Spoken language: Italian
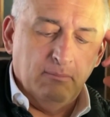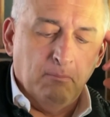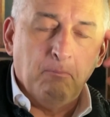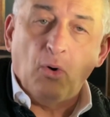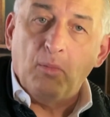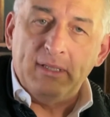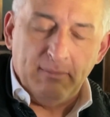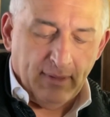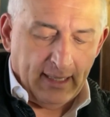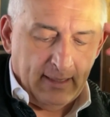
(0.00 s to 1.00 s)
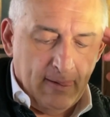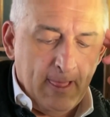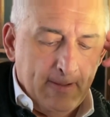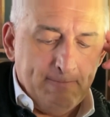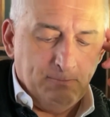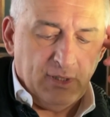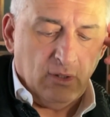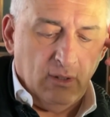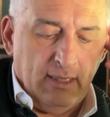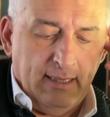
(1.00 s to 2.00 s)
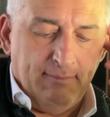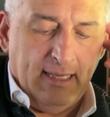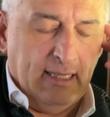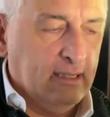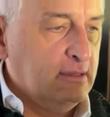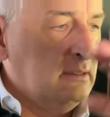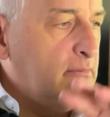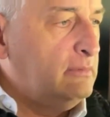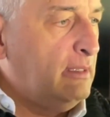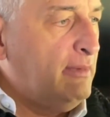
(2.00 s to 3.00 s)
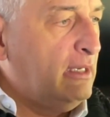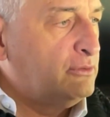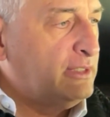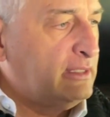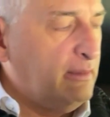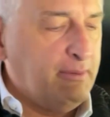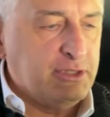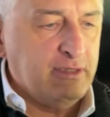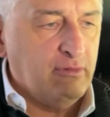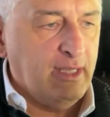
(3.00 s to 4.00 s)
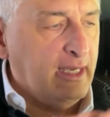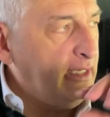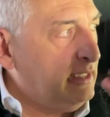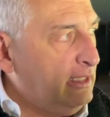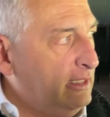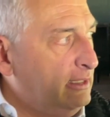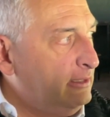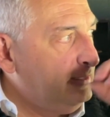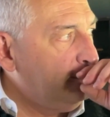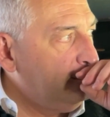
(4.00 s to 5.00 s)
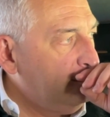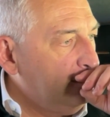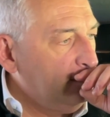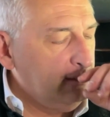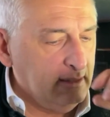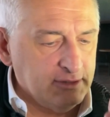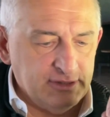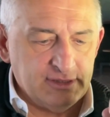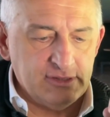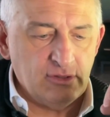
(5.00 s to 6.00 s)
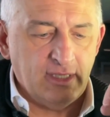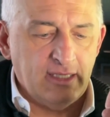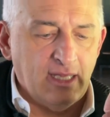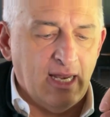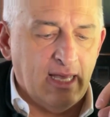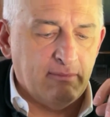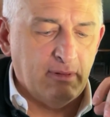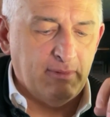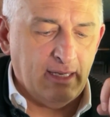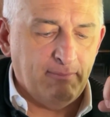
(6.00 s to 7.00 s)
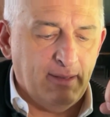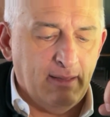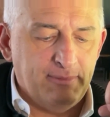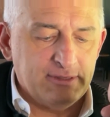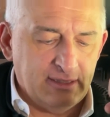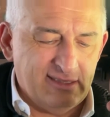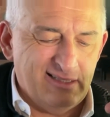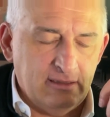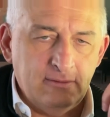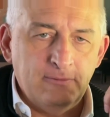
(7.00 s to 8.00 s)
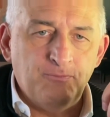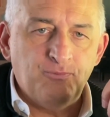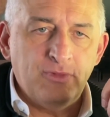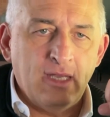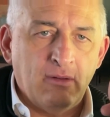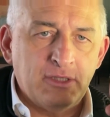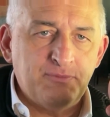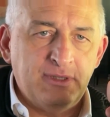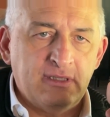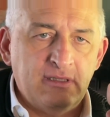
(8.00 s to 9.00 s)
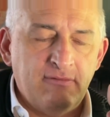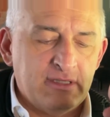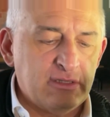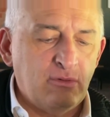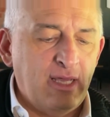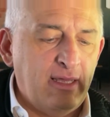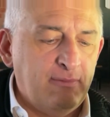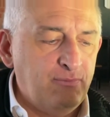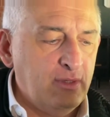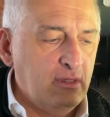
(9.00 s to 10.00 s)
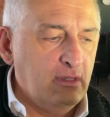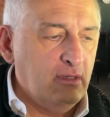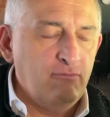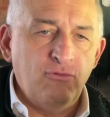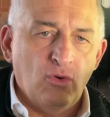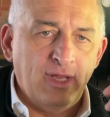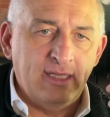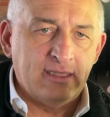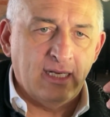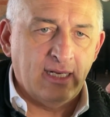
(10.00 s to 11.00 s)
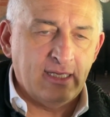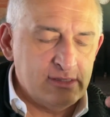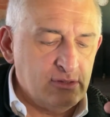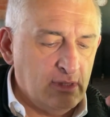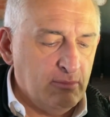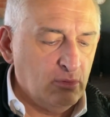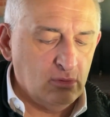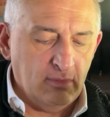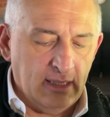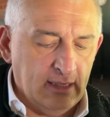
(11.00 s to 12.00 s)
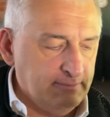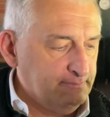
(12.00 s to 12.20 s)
un po' come ti pare, però è bella, è una bella rosata, è piacevole anche la sensazione che dà l'arma, perché la palla pesante dà una spinta diversa, non è violenta la reazione, è molto bella.